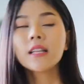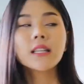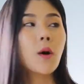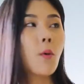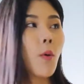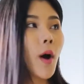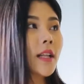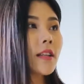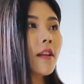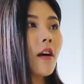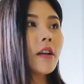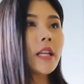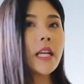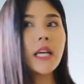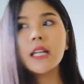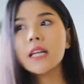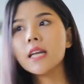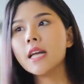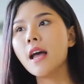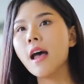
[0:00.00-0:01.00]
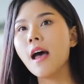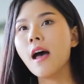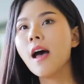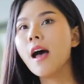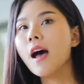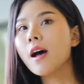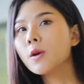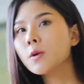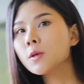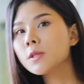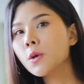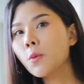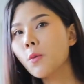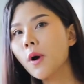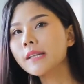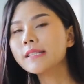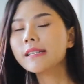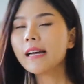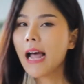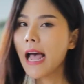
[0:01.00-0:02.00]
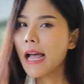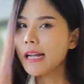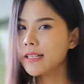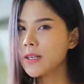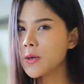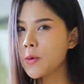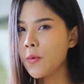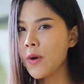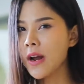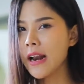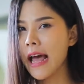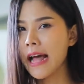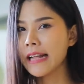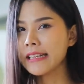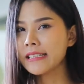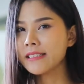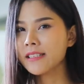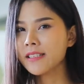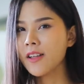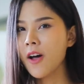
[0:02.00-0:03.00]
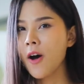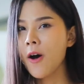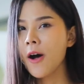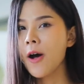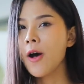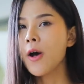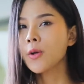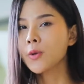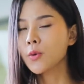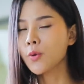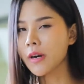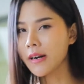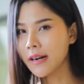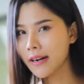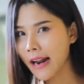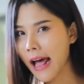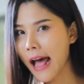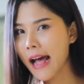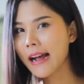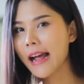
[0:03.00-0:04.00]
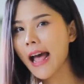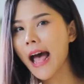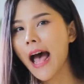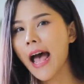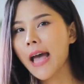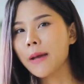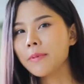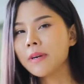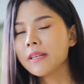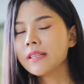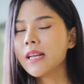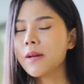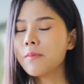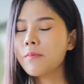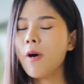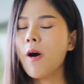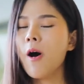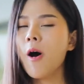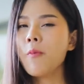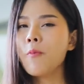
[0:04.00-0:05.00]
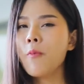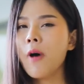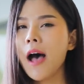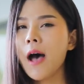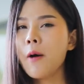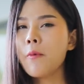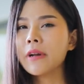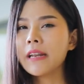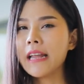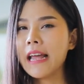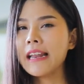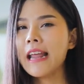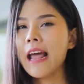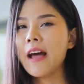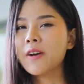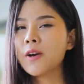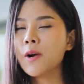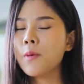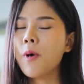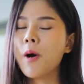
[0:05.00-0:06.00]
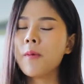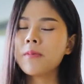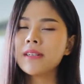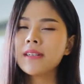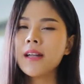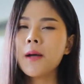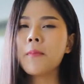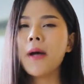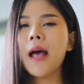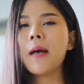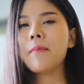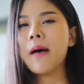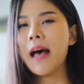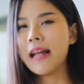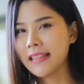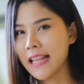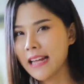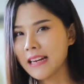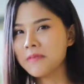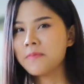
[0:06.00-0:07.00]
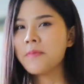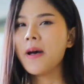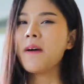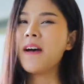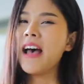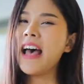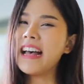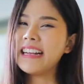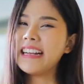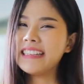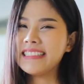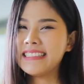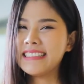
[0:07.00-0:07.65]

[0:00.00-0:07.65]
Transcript: แต่ว่าตอนนี้เนี่ยรู้สึกว่าจะใกล้ถึงเวลาที่จะต้องตรวจร่างกาย เพื่อเตรียมพร้อมว่า วันนี้เนี่ยเราพร้อมที่ทำการผ่าตัดหรือเปล่าค่ะ